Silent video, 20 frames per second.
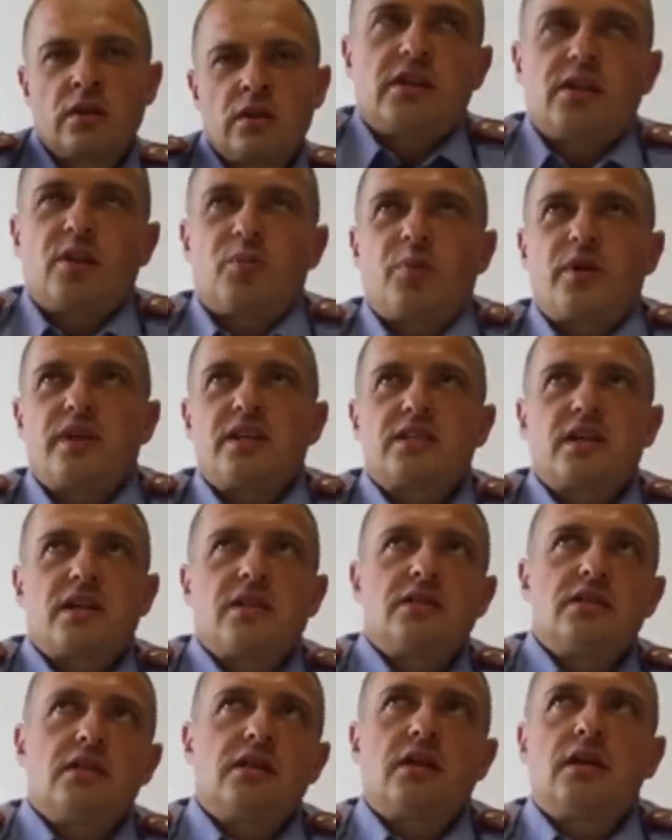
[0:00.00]
Это
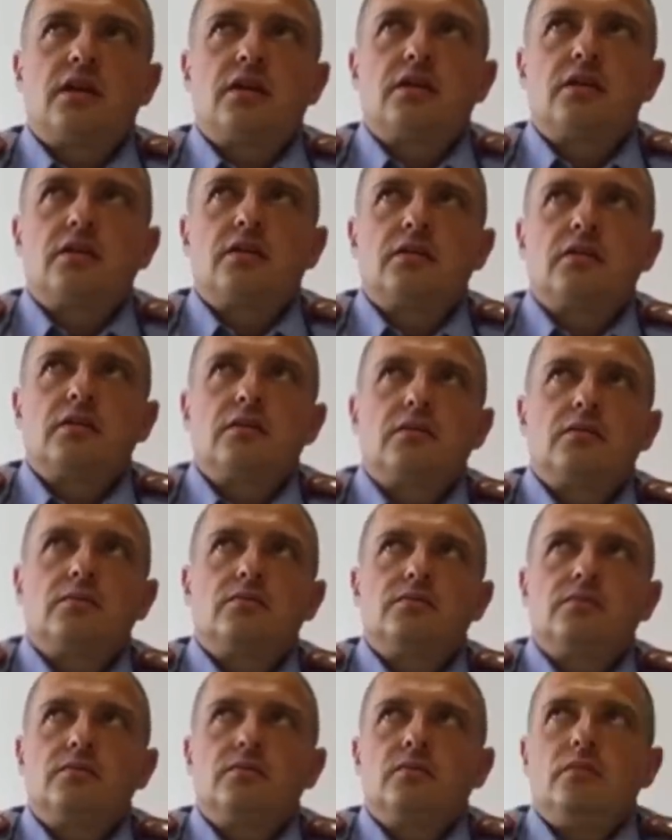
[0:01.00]
происходило
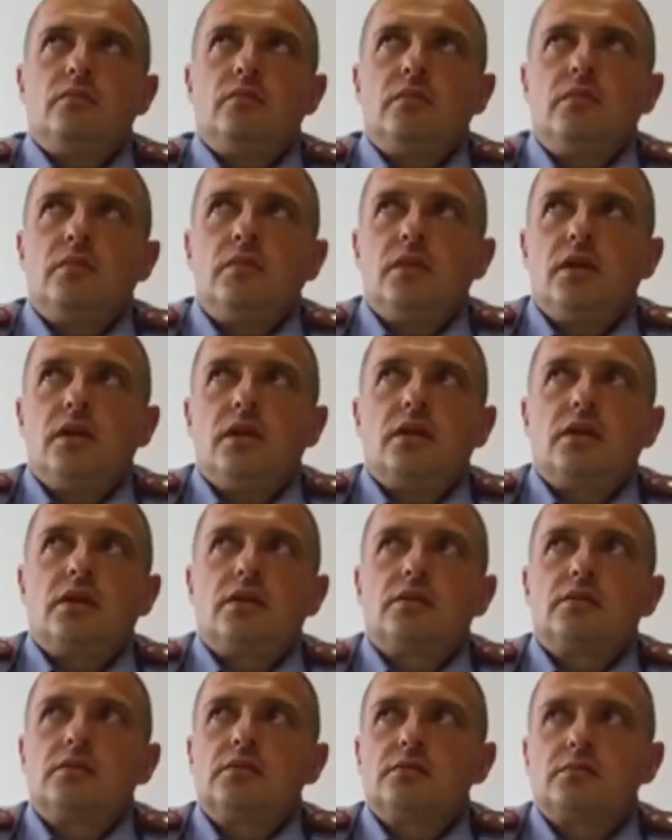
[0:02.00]

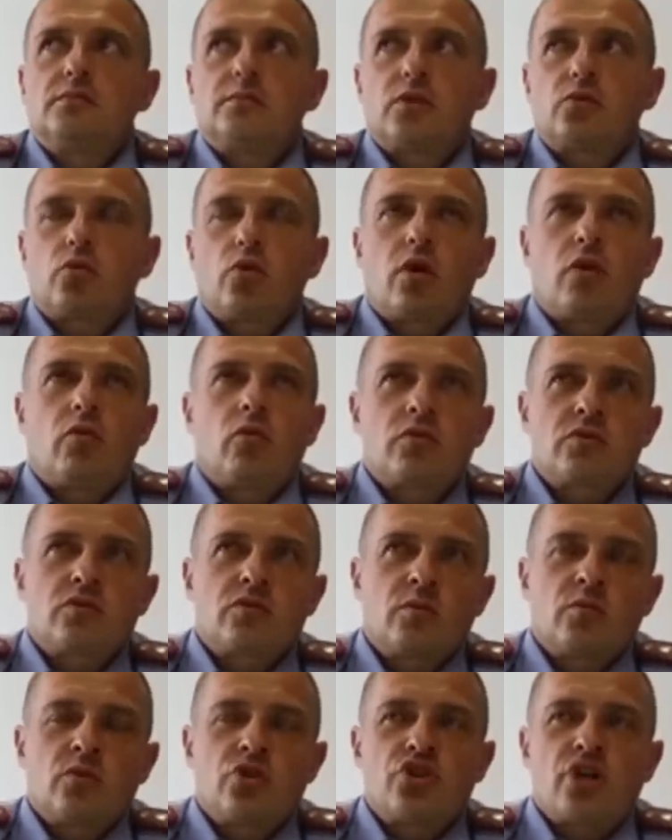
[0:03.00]
не под
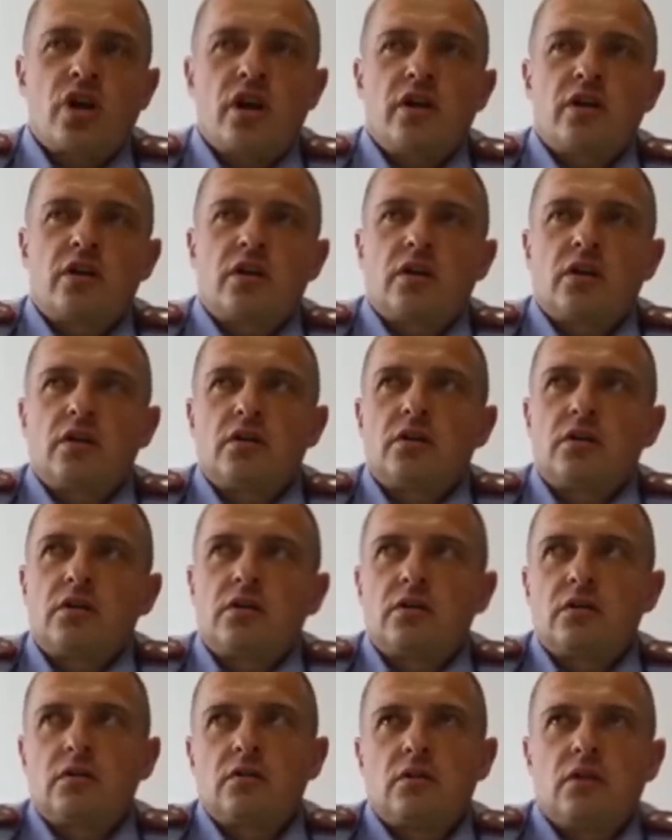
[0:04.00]
руководством начальника
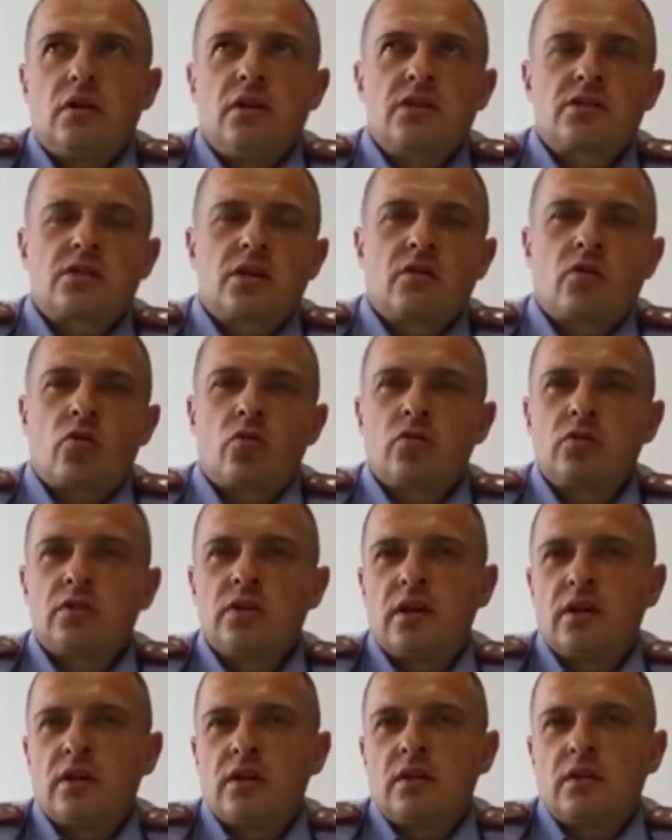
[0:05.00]
Лицкого
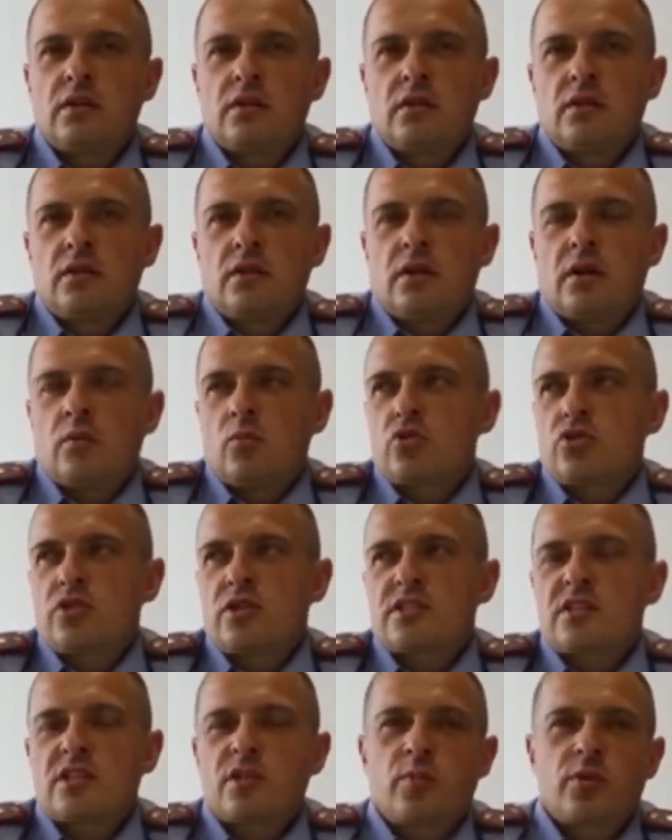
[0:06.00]
РУВД, а
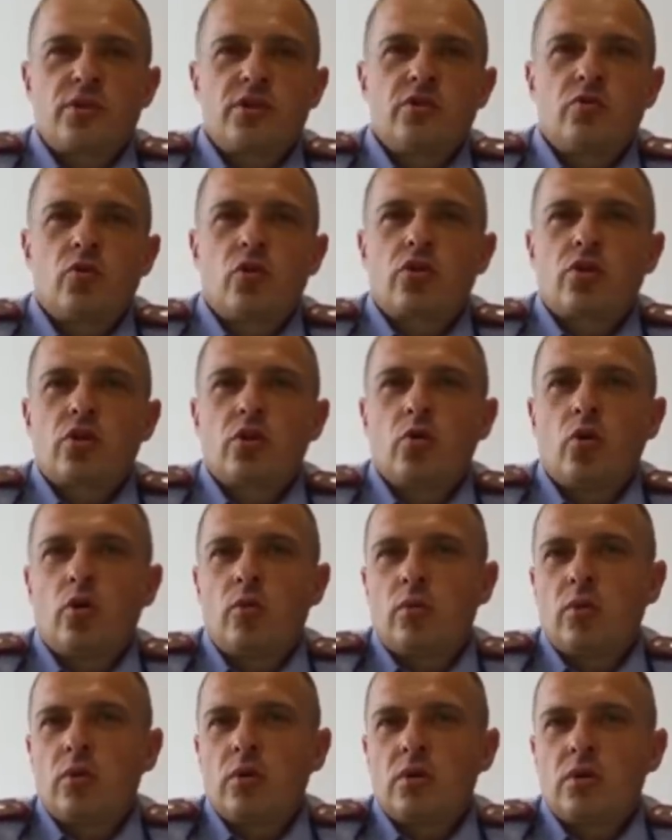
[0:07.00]
можно сказать под его
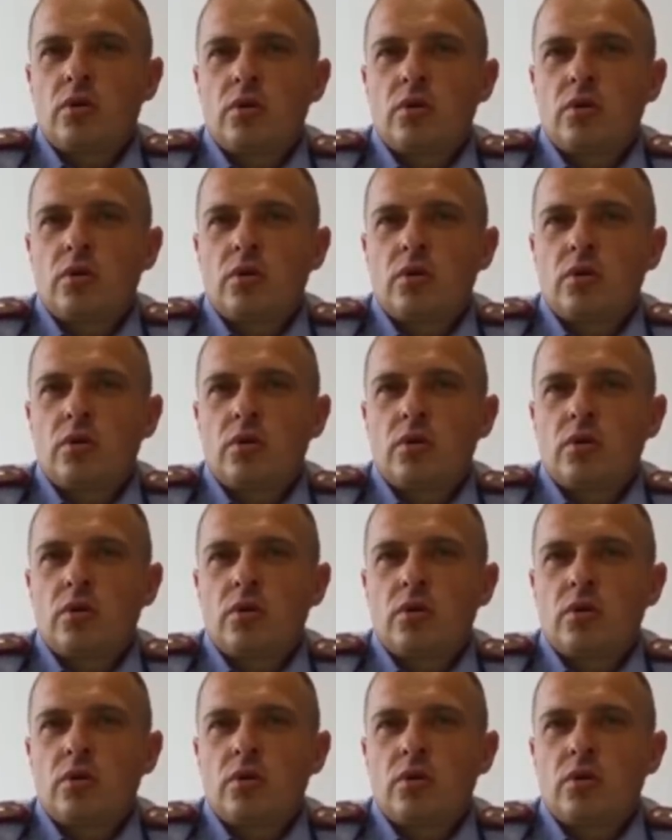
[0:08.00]
крылом.